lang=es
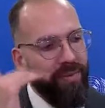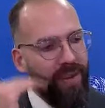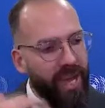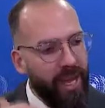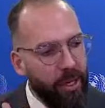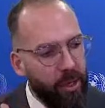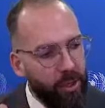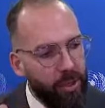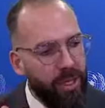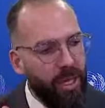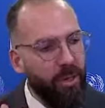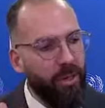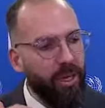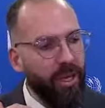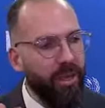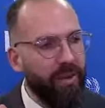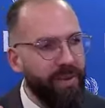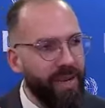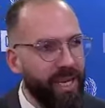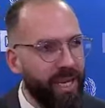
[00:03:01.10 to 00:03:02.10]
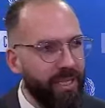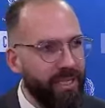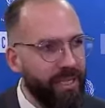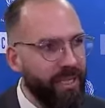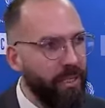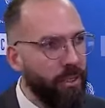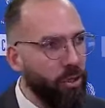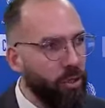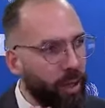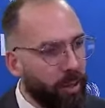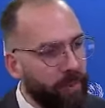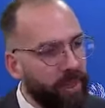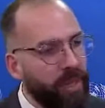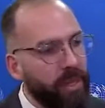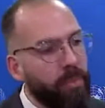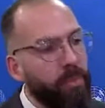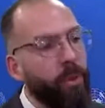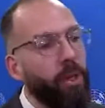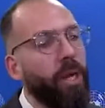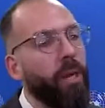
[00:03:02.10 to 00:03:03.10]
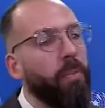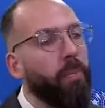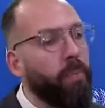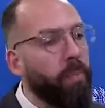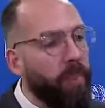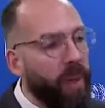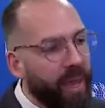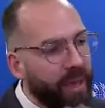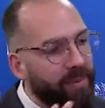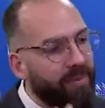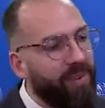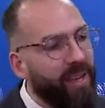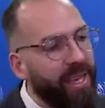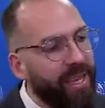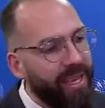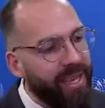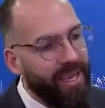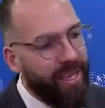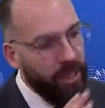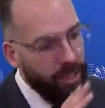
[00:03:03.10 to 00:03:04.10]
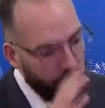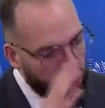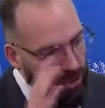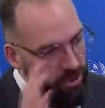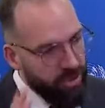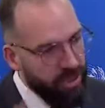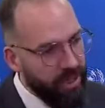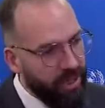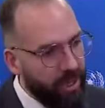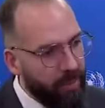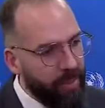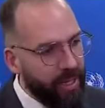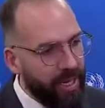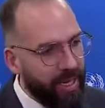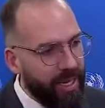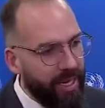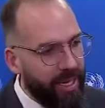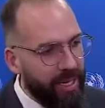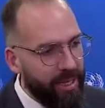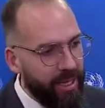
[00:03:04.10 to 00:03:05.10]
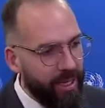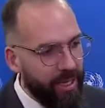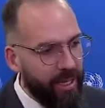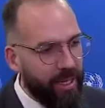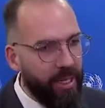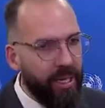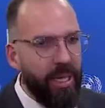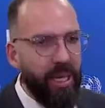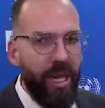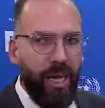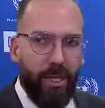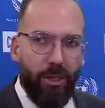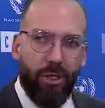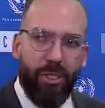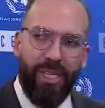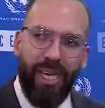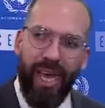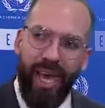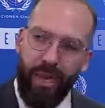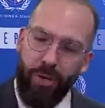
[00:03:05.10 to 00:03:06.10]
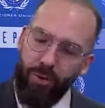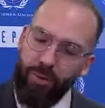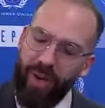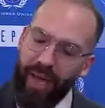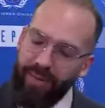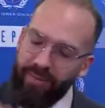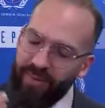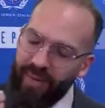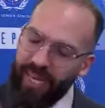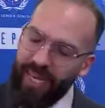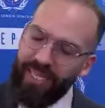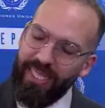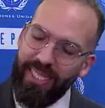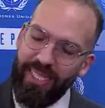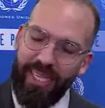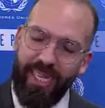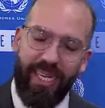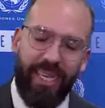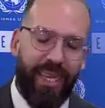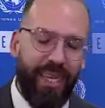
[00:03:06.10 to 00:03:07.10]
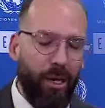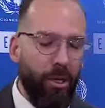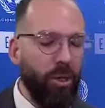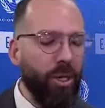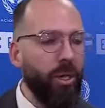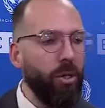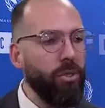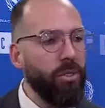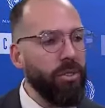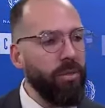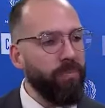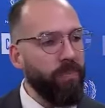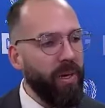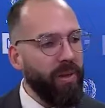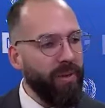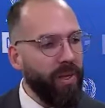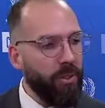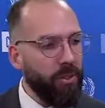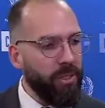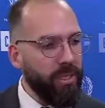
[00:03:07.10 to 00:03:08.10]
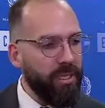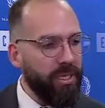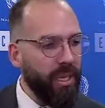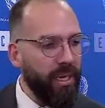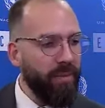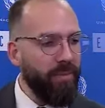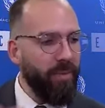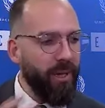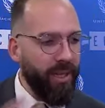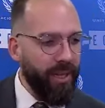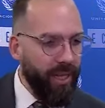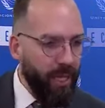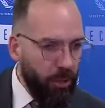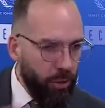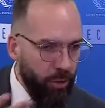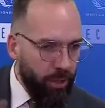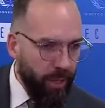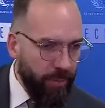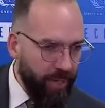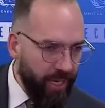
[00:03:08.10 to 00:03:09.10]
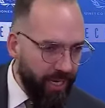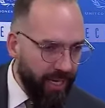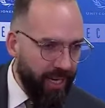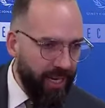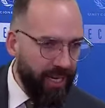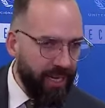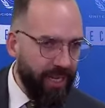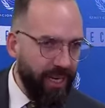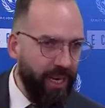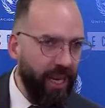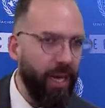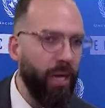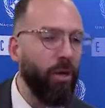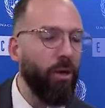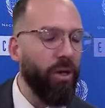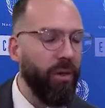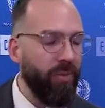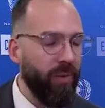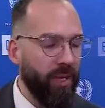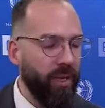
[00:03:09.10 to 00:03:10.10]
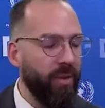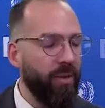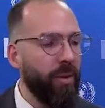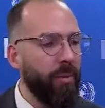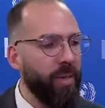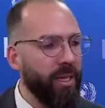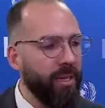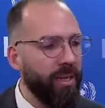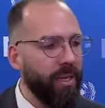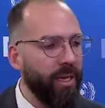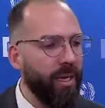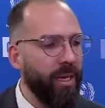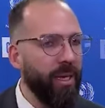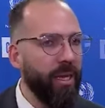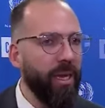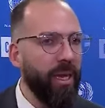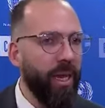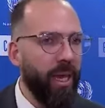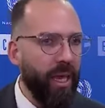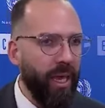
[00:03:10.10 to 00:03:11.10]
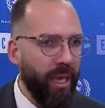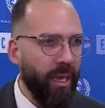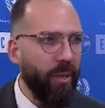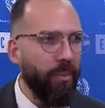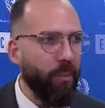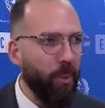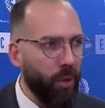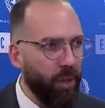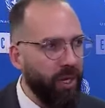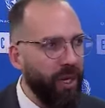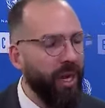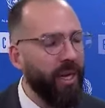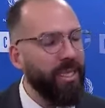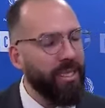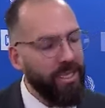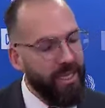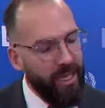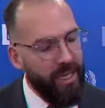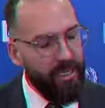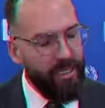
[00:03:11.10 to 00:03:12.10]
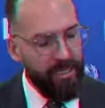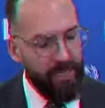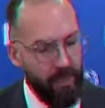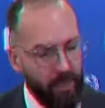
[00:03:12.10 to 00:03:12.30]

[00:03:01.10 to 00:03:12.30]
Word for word: debajo de lo que debería ser solamente por el PIB que concentra América Latina. Entonces hay una brecha de lo que los privados están invirtiendo en América Latina y lo que efectivamente eh, podrían estar